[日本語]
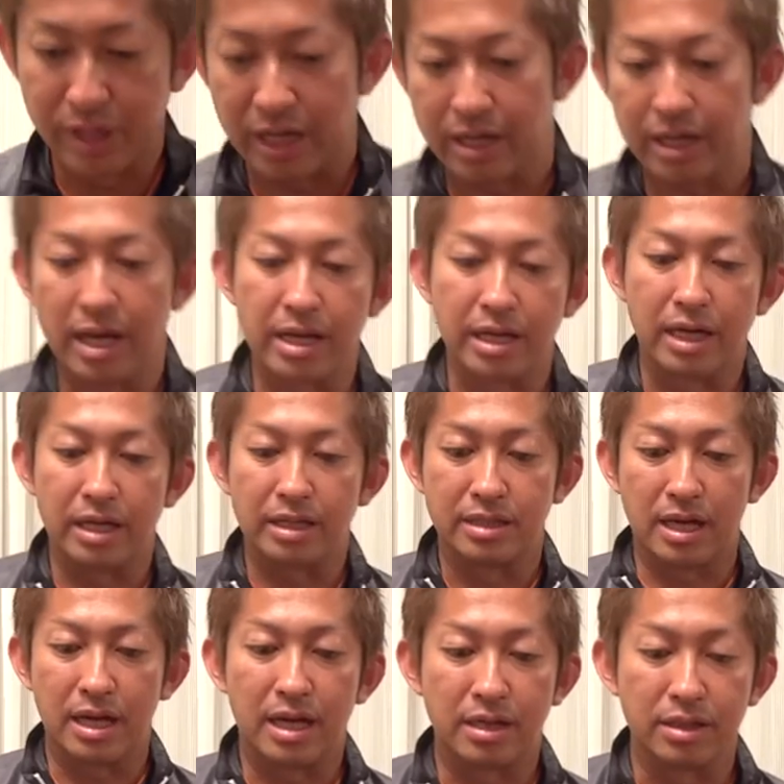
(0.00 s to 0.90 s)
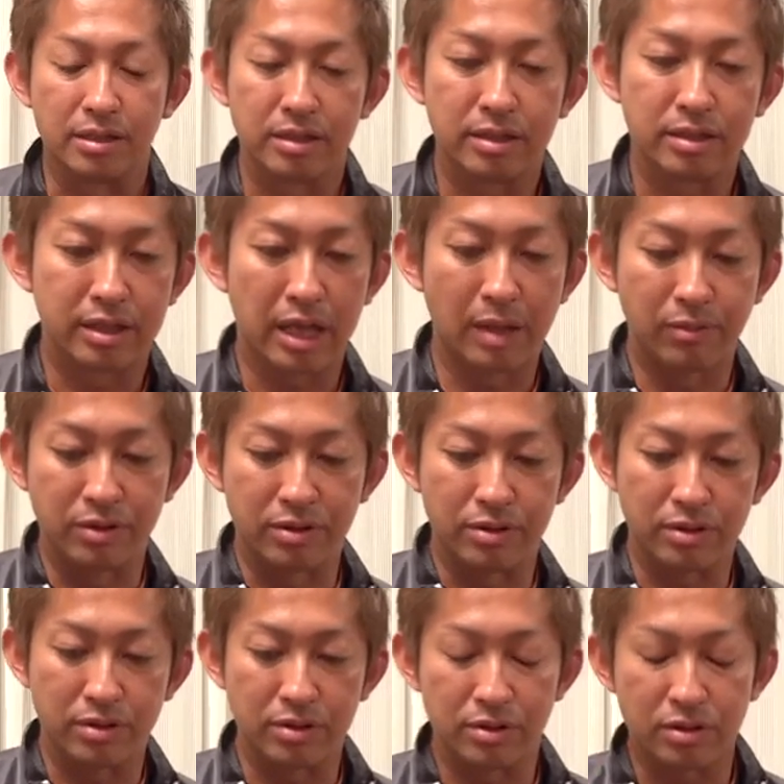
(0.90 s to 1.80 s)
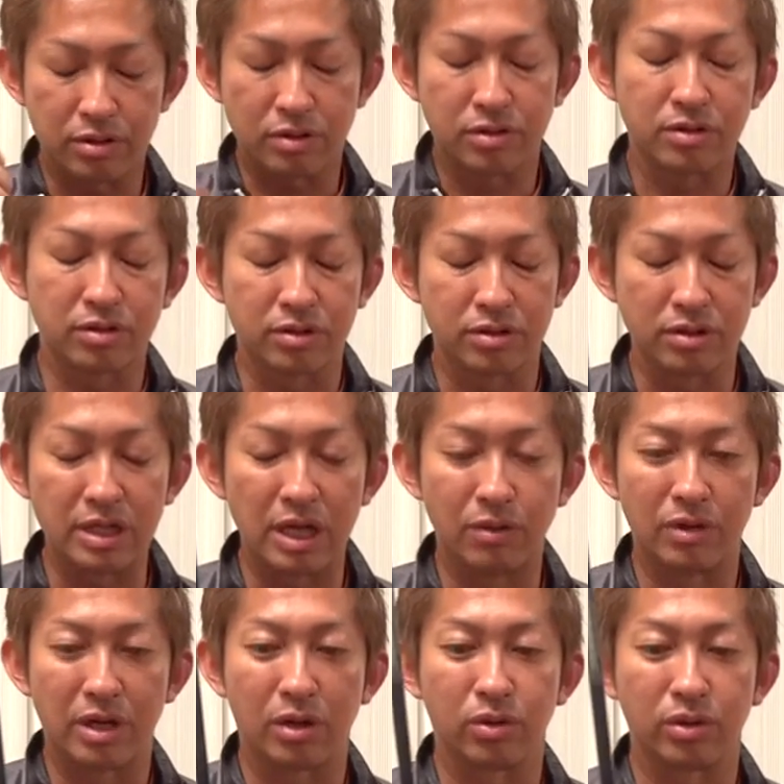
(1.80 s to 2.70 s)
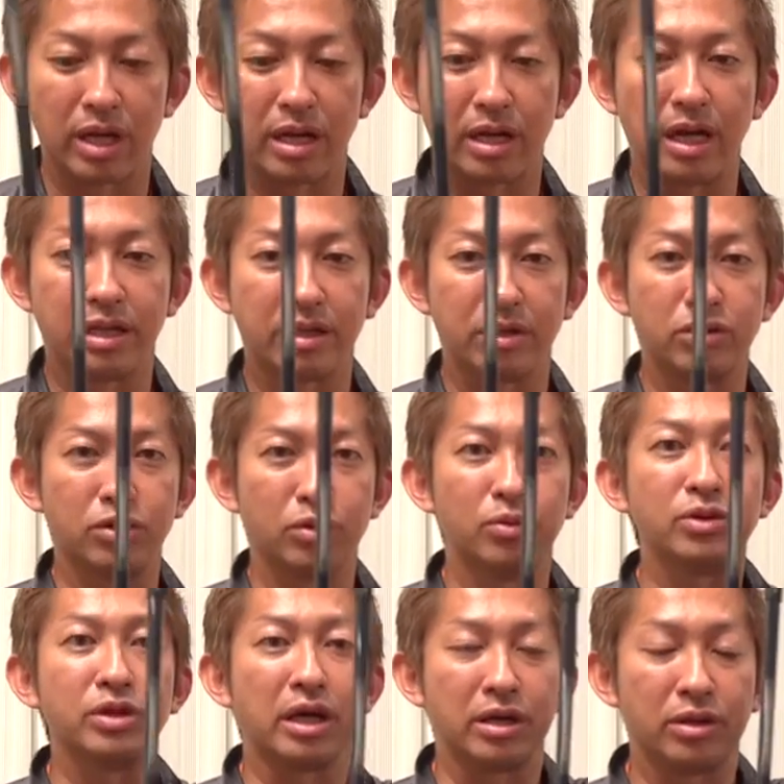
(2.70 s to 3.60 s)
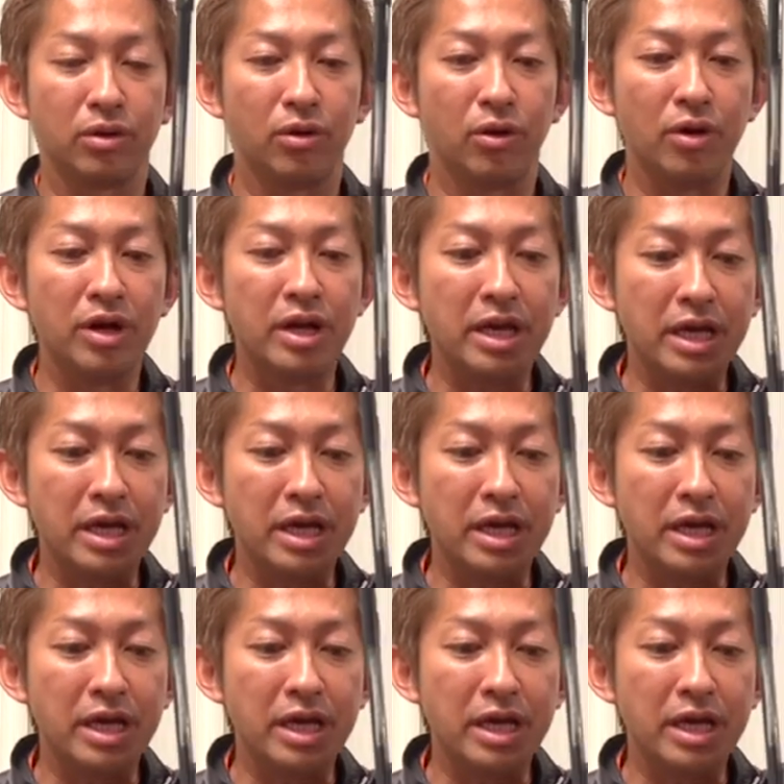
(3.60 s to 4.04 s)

らないからさ多分素直な答え返ってくると思うんだけど、